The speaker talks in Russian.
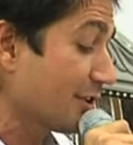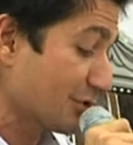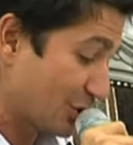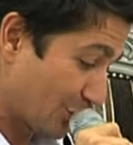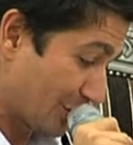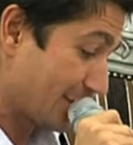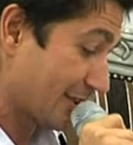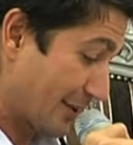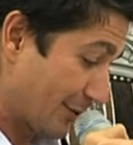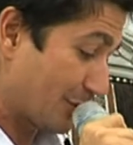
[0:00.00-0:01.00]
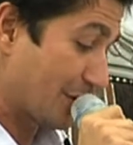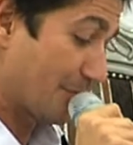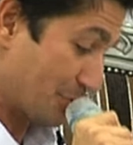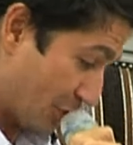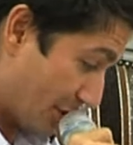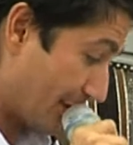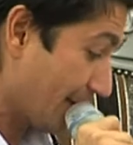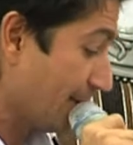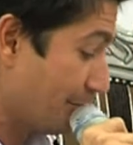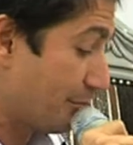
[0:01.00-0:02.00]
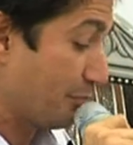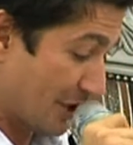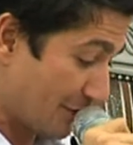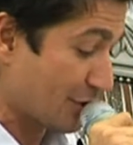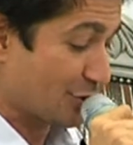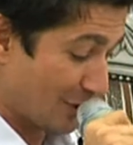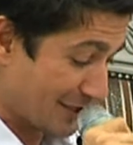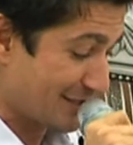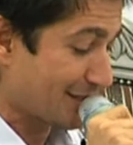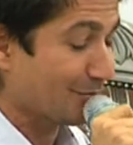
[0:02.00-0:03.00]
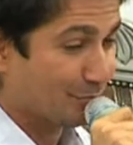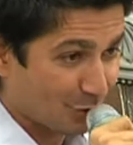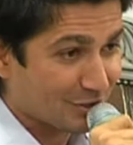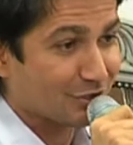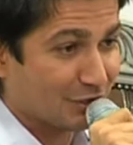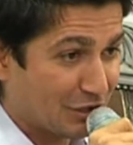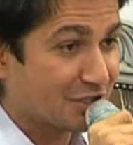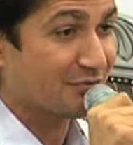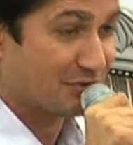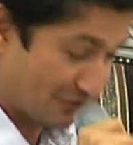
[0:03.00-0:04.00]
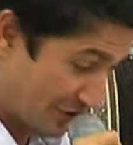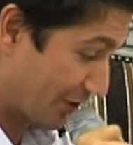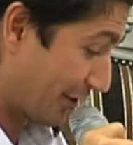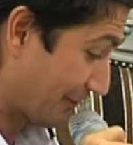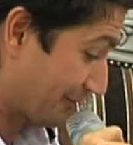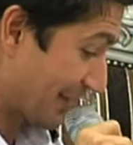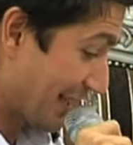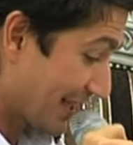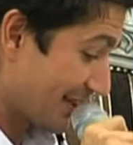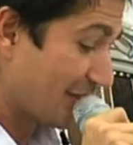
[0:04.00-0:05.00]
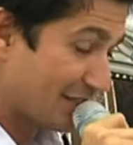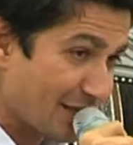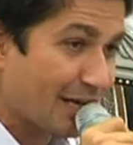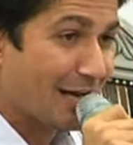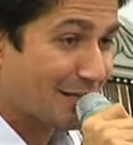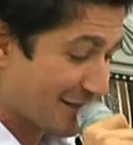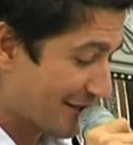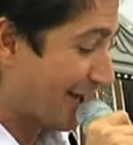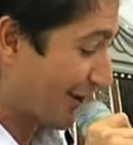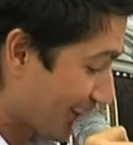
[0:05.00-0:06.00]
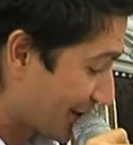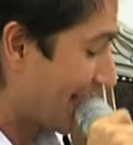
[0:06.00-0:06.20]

инновационные технологии общения, первое, что я сделал, бросил клич в Твиттер – Твиттериане – народ